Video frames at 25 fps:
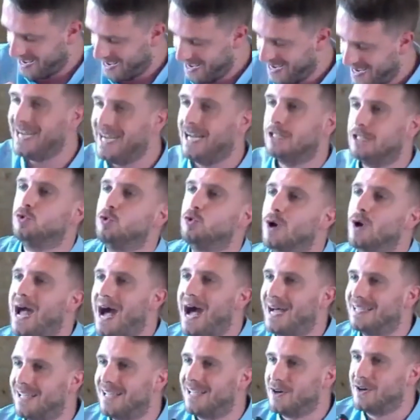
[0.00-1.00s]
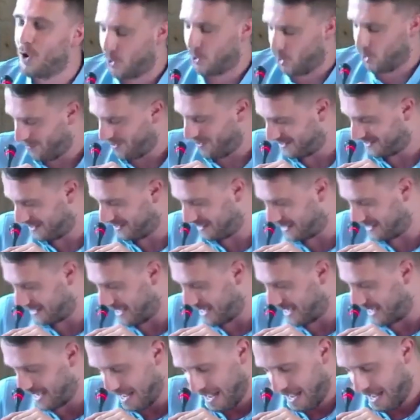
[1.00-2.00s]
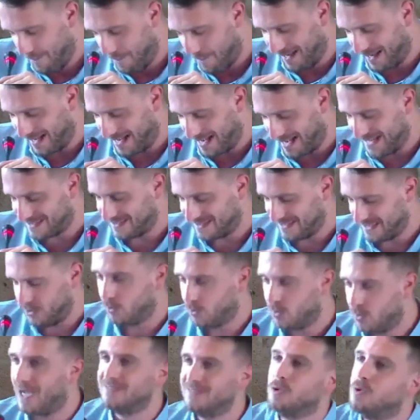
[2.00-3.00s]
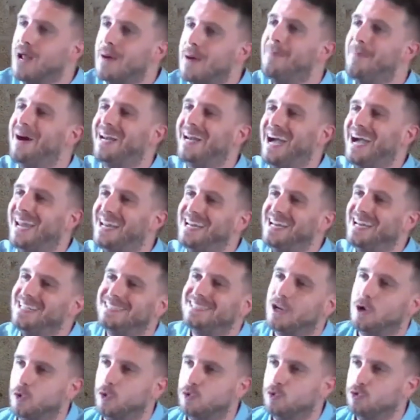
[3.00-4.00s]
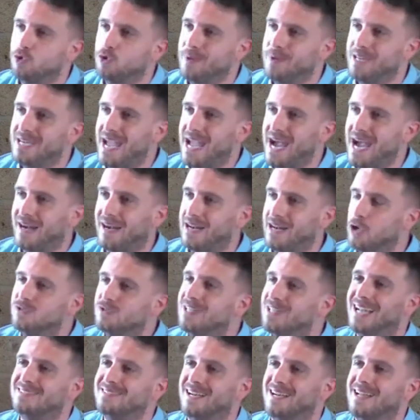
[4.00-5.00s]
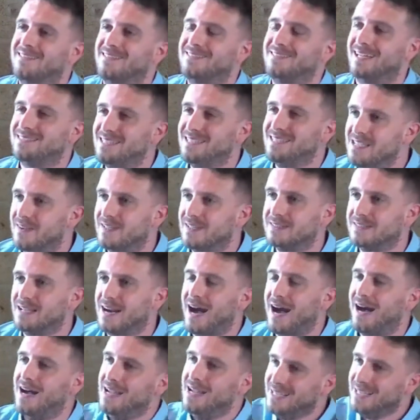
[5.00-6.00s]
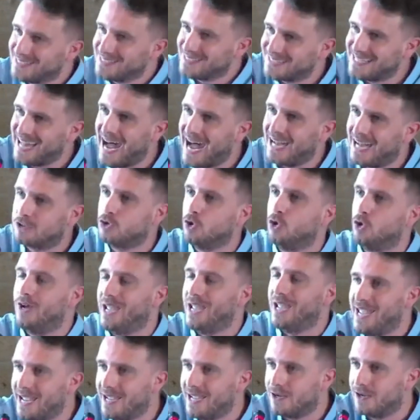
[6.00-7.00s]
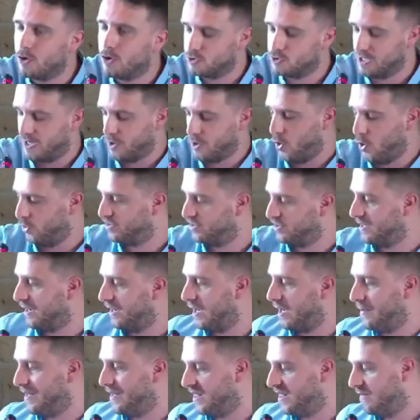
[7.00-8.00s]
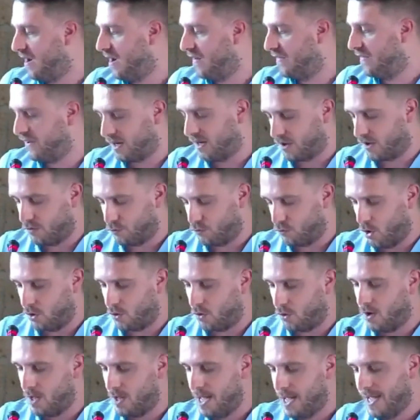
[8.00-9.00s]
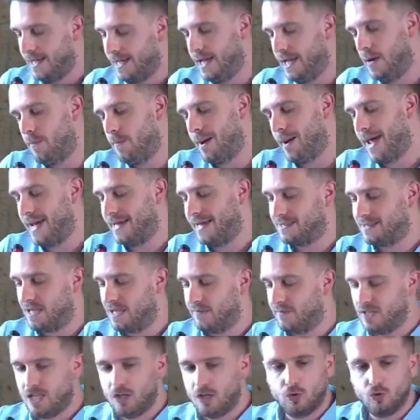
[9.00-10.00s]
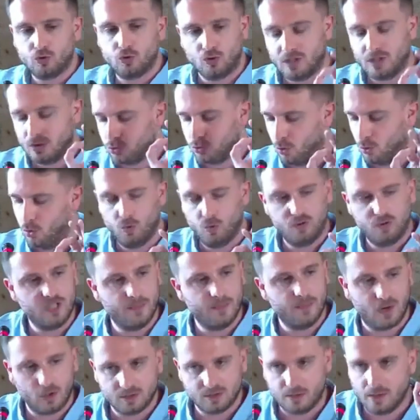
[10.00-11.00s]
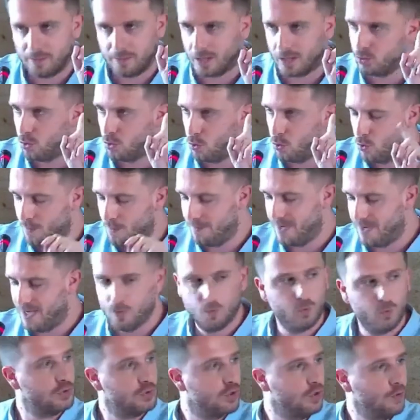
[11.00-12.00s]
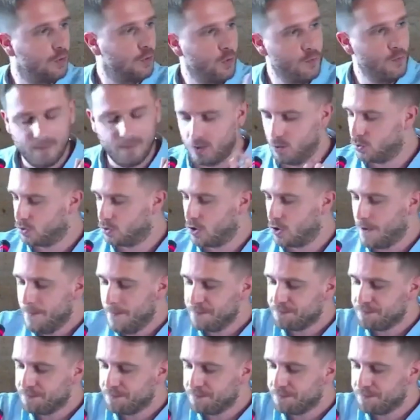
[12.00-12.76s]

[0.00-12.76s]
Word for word: e la durata, no? come se si parlasse di una, di una banale lite condominiale, non della trattativa tra Stato e Cosa Nostra che metteva a ferro e fuoco il paese. Vi dico soltanto l'ultima cosa, mi prendo un minuto, un minuto.